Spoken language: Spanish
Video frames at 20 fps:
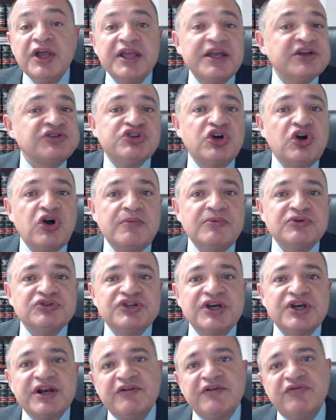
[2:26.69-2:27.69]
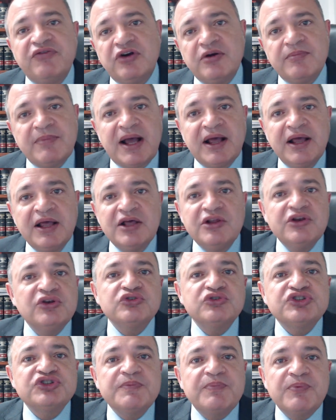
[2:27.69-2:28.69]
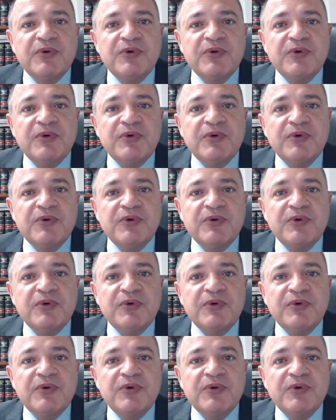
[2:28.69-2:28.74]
¿Y eso cómo se reforma? No se